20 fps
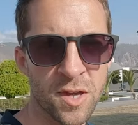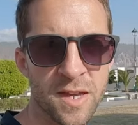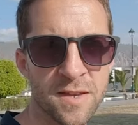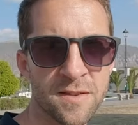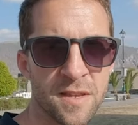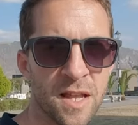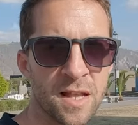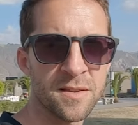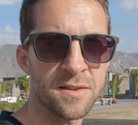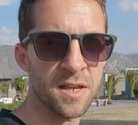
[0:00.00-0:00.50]
lo que
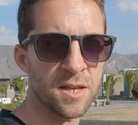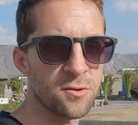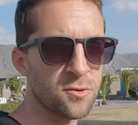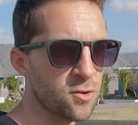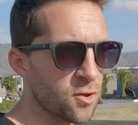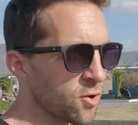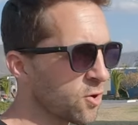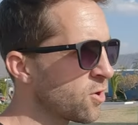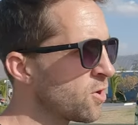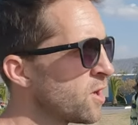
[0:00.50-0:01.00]
es el
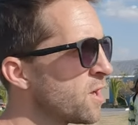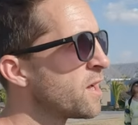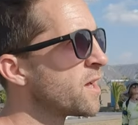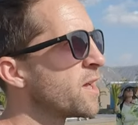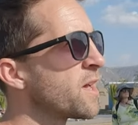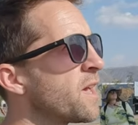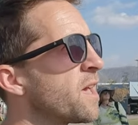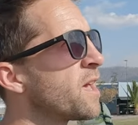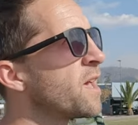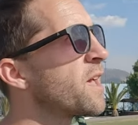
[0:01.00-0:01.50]
centro.
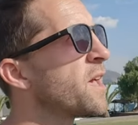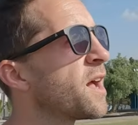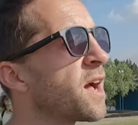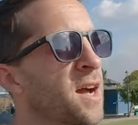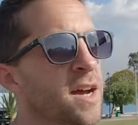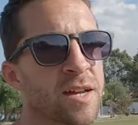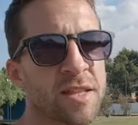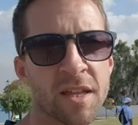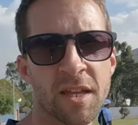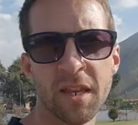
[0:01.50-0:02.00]
Eh,
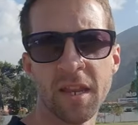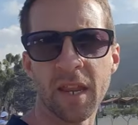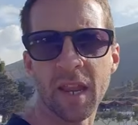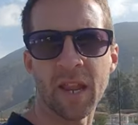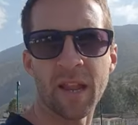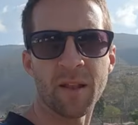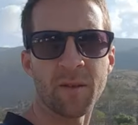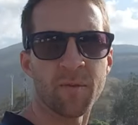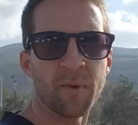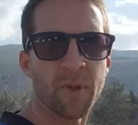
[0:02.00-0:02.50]
acá
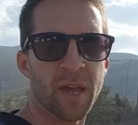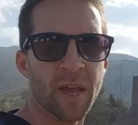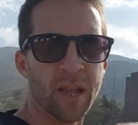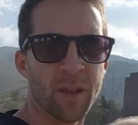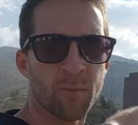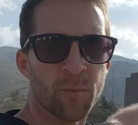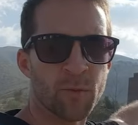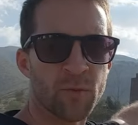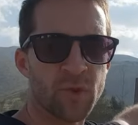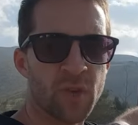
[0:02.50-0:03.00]
tiene
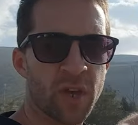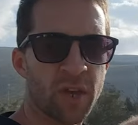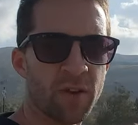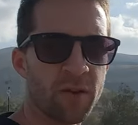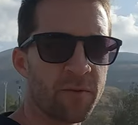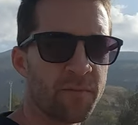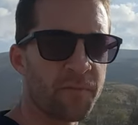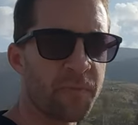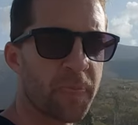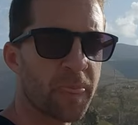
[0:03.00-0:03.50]
el,
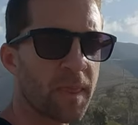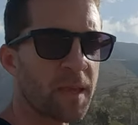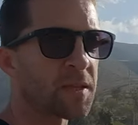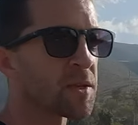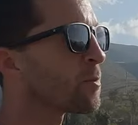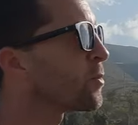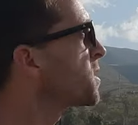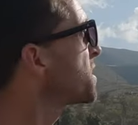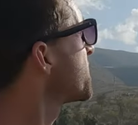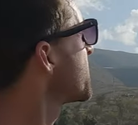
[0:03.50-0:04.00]
museo y
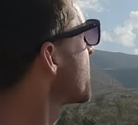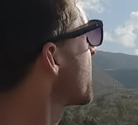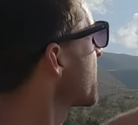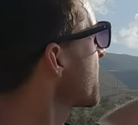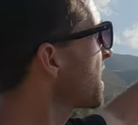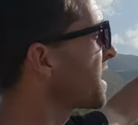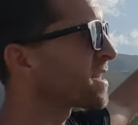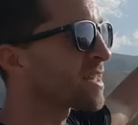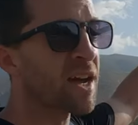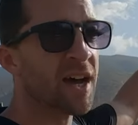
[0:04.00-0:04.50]
se puede
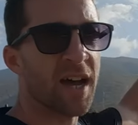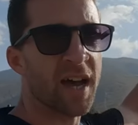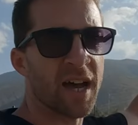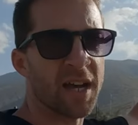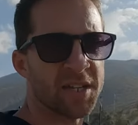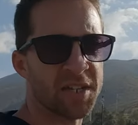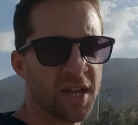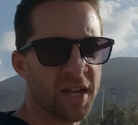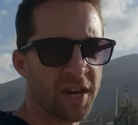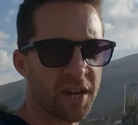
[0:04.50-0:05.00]
llegar hasta
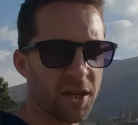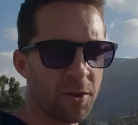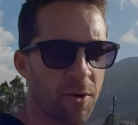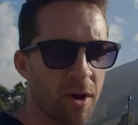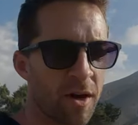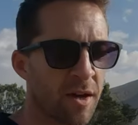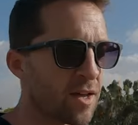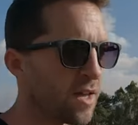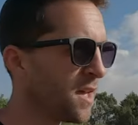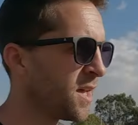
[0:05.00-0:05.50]
allá arriba.